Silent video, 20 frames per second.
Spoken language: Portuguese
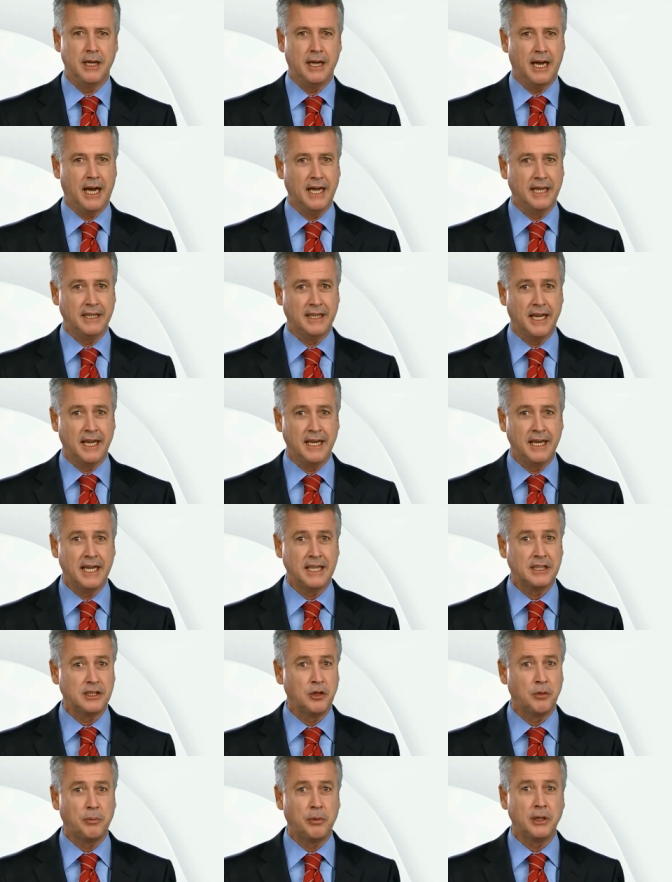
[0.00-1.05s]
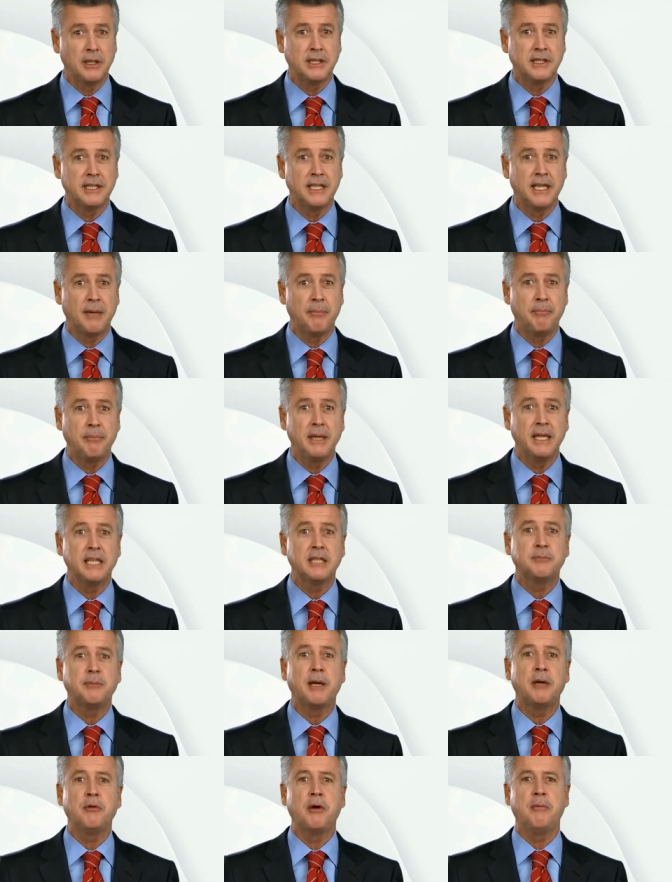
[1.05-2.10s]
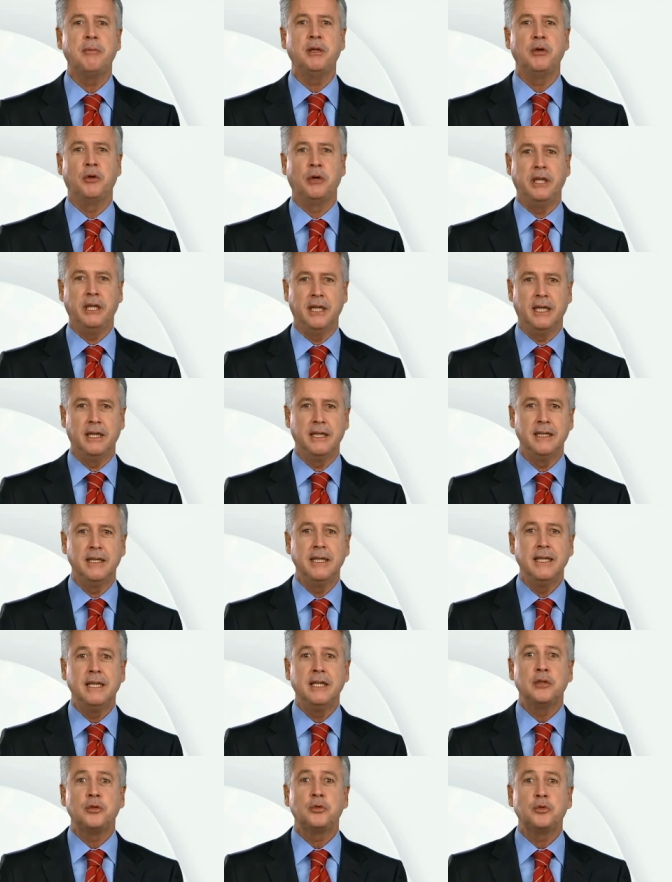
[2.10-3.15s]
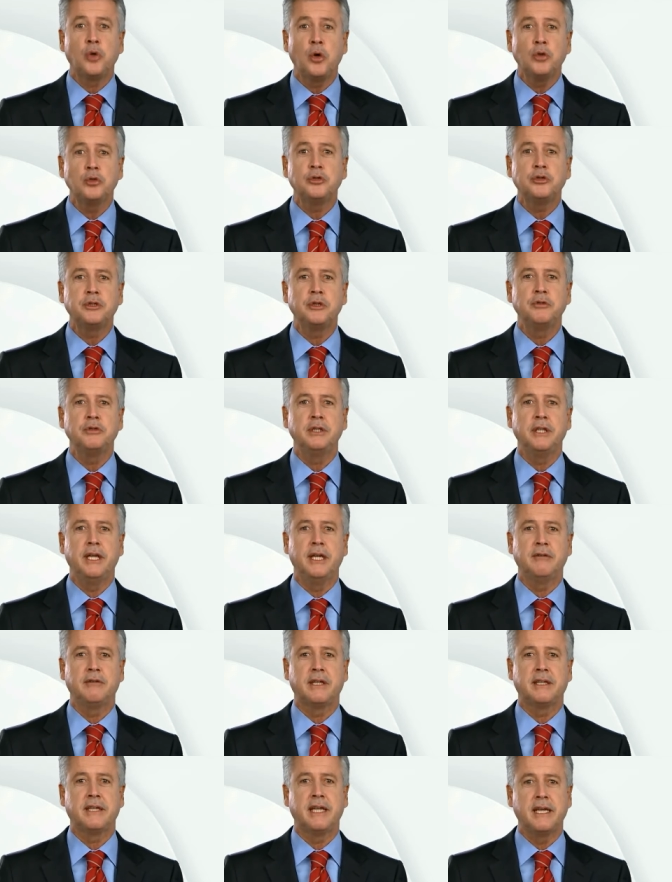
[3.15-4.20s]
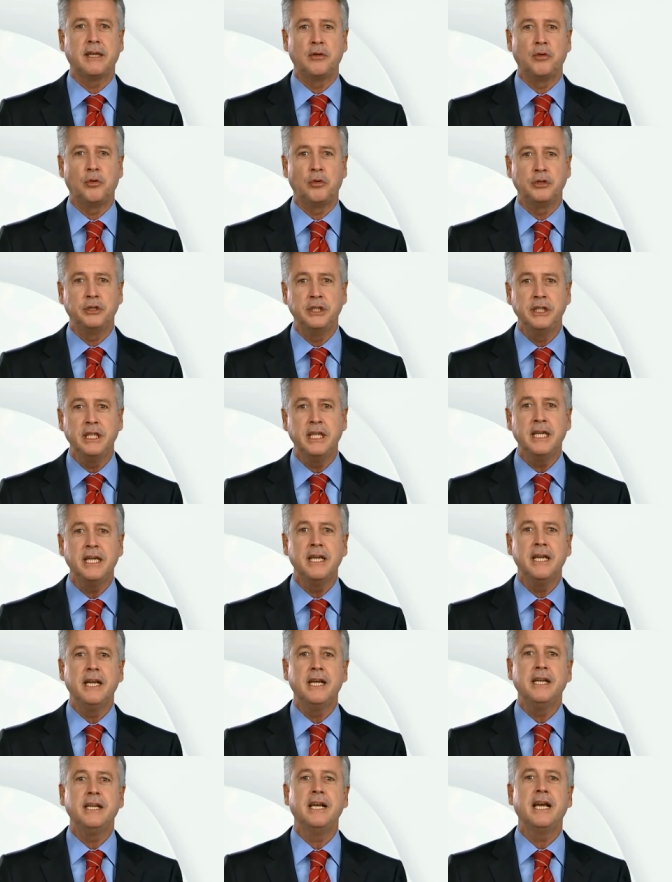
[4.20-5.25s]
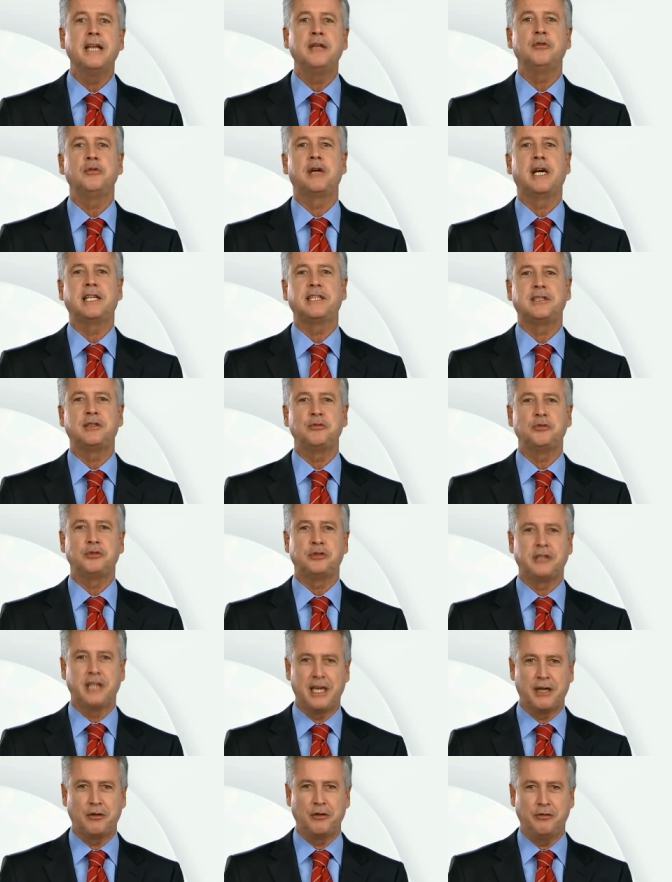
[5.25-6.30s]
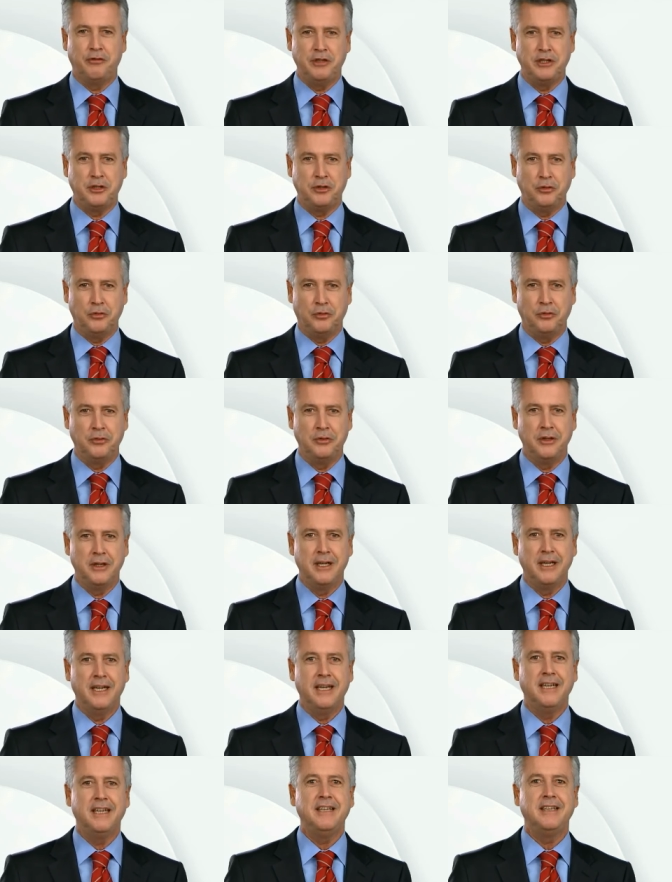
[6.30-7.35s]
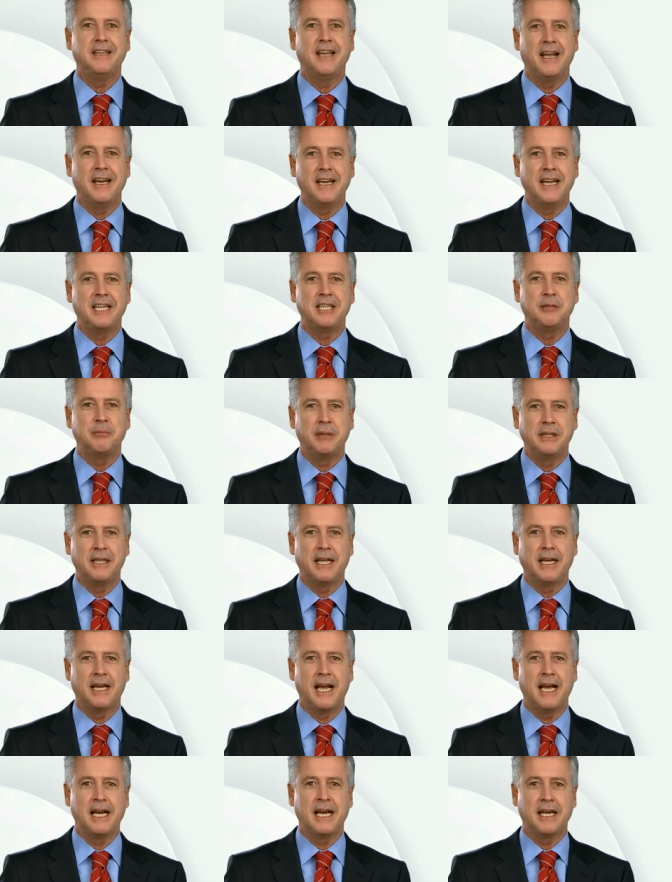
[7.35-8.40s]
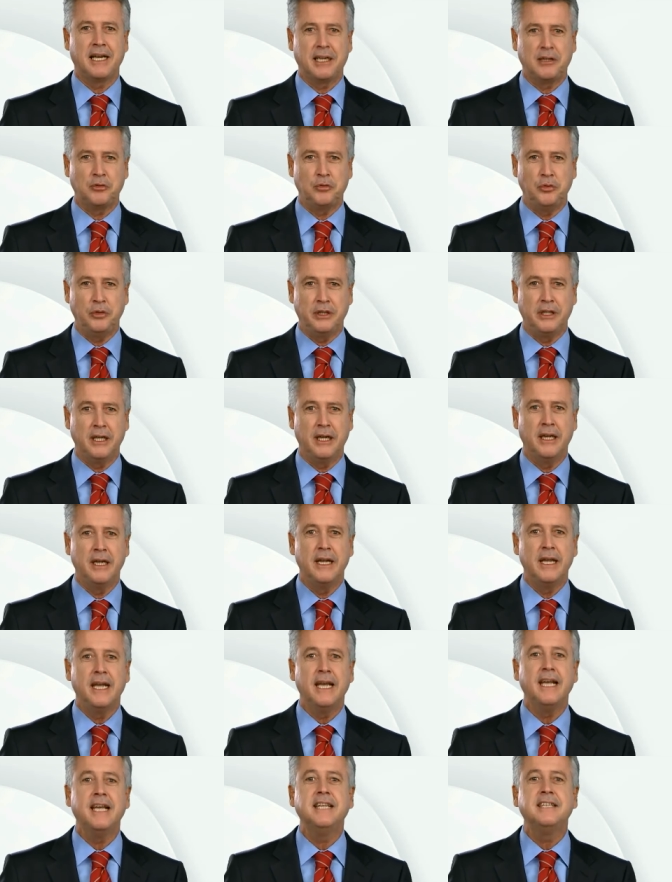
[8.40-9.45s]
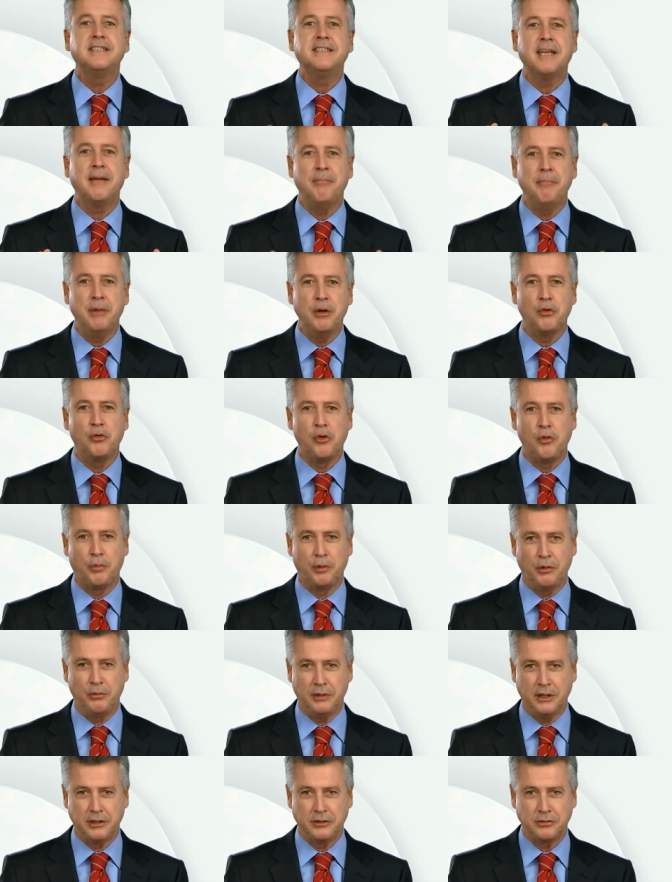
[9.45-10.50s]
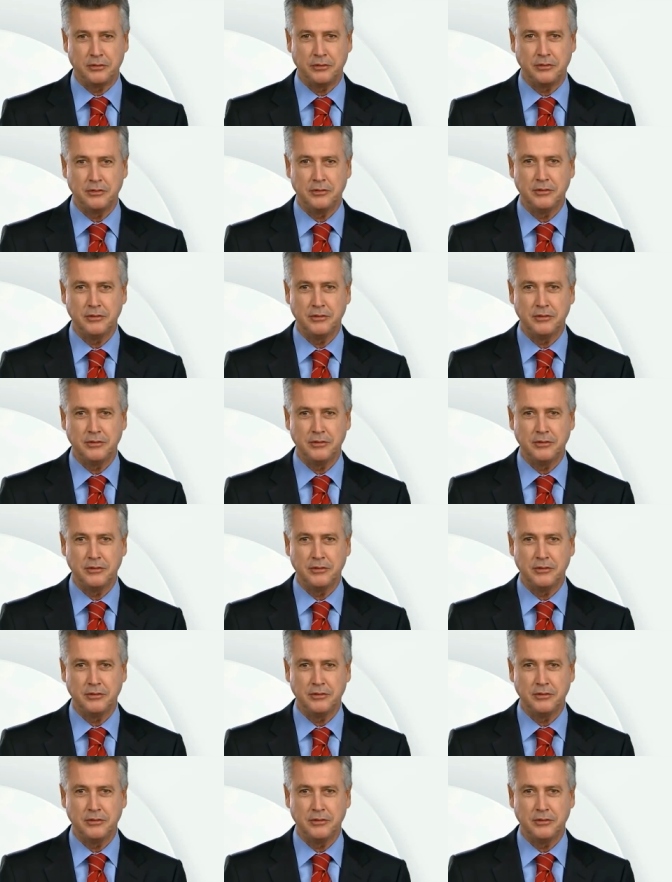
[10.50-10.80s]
A internet não pode ser apenas para uma minoria. Todos têm o direito à tecnologia e à educação do século XXI. Internet banda larga gratuita. Esse é meu compromisso.